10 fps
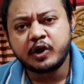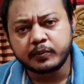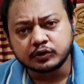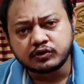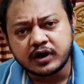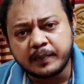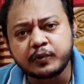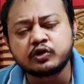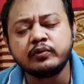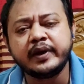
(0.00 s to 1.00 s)
প্রিয় বন্ধুরা
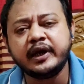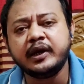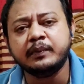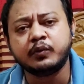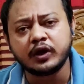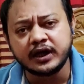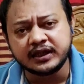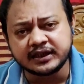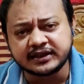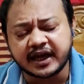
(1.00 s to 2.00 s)
প্রথমেই বলে
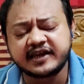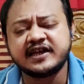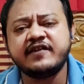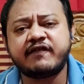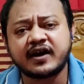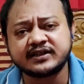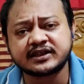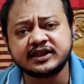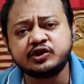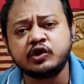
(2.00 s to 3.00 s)
নিতে চাই সেই
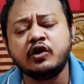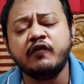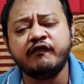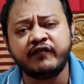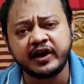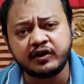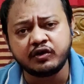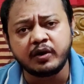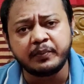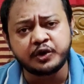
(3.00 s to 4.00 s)
ফাঁসকৃত
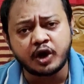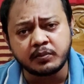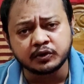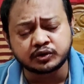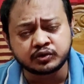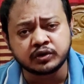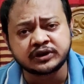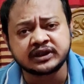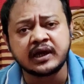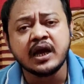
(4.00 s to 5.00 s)
ভিডিওর বিষয়বস্তু
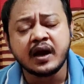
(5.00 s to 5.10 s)
হচ্ছে